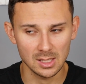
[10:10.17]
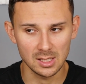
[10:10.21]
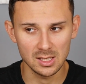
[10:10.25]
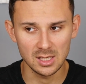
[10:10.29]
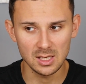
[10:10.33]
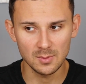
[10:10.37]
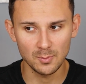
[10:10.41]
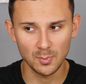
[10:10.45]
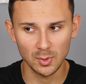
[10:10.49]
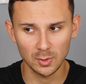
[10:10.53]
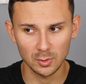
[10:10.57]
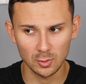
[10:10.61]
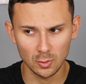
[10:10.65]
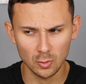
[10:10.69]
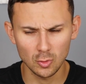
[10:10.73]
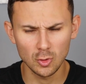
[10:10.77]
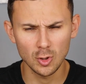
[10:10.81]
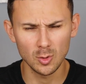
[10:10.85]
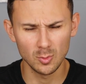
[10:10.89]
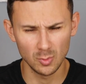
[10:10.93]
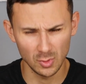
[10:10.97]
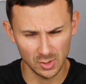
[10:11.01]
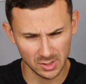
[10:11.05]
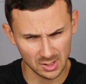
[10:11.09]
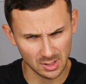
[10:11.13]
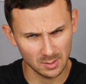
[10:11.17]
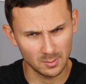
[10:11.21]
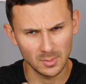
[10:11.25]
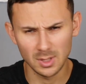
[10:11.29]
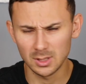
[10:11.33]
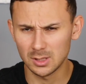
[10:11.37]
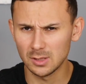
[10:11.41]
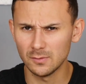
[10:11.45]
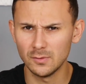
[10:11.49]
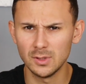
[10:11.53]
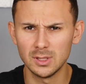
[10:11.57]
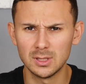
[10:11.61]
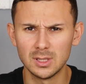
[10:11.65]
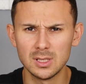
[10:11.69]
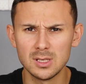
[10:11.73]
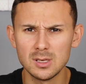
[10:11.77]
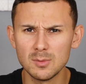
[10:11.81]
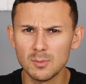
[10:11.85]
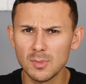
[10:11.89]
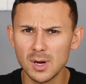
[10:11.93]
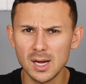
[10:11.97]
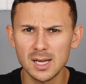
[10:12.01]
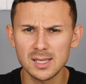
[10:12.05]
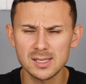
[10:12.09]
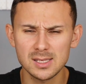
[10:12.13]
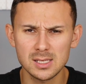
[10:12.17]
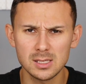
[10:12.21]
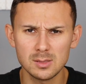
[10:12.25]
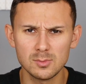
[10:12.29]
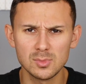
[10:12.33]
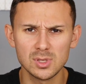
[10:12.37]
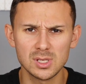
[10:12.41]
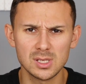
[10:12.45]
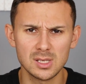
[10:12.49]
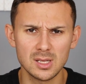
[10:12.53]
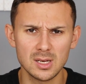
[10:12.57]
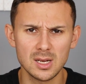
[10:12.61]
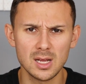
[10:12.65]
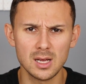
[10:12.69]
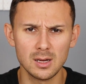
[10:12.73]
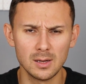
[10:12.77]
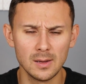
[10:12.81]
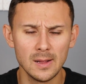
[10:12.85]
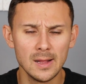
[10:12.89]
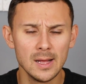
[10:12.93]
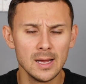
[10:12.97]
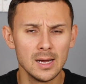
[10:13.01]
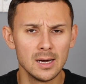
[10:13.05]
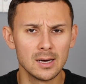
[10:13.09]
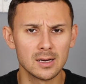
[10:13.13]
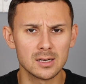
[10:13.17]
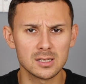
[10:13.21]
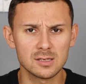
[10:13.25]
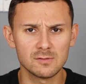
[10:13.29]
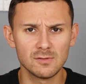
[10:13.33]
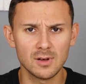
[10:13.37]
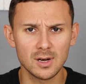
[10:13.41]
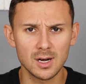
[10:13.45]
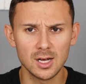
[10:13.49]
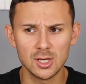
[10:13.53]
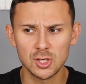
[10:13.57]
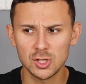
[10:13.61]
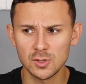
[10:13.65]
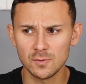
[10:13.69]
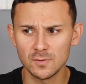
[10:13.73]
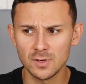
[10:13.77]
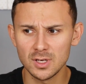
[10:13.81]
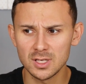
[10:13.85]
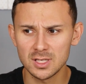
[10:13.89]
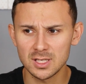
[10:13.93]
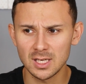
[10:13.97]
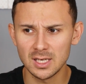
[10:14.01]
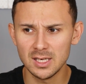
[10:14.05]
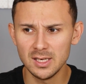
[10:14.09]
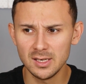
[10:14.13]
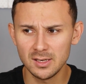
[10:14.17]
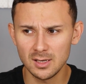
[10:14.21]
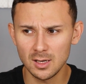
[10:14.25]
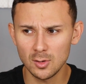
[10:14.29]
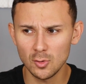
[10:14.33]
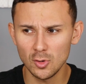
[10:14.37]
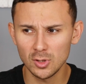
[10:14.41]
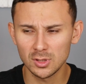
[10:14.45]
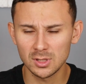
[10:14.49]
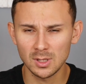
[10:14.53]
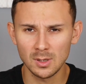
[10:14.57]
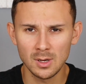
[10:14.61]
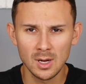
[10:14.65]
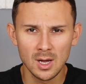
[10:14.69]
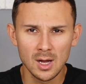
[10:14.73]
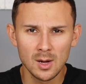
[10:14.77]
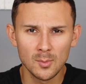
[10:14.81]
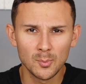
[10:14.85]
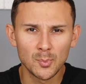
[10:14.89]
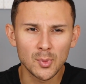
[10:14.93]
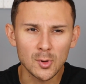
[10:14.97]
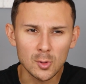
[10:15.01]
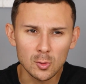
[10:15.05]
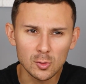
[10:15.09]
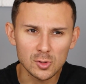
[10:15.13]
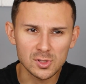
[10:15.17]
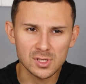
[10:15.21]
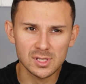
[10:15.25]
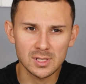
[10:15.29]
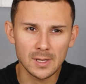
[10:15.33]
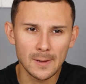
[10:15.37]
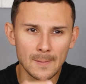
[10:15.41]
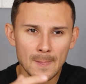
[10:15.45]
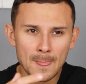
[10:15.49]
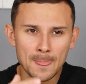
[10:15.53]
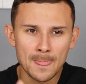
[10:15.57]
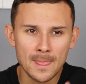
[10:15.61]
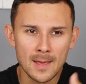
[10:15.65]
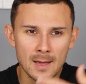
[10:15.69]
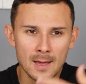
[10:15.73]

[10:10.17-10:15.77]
и по-другому и срабатывает анимация, быстрее разворачивается, и какой-то просто